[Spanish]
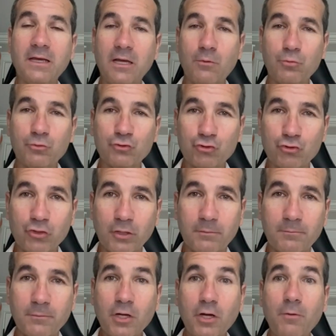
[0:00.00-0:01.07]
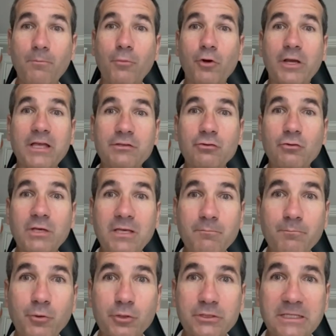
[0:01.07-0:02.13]
la oposición. Por eso es
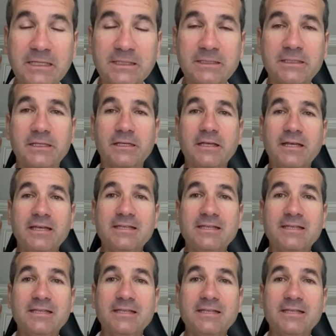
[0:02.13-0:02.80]
importante.